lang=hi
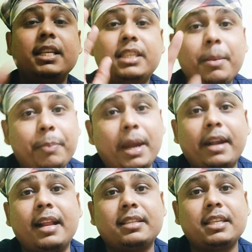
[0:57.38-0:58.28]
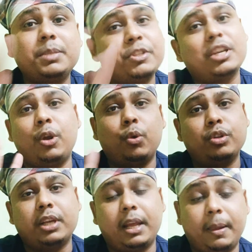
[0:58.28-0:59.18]
इसकी पेड क्लासेस भी चालू हो
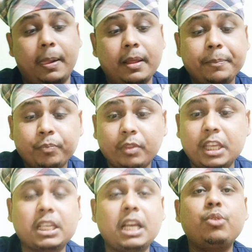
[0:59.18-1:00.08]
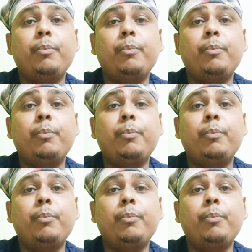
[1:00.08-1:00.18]
जाएगी इसका जो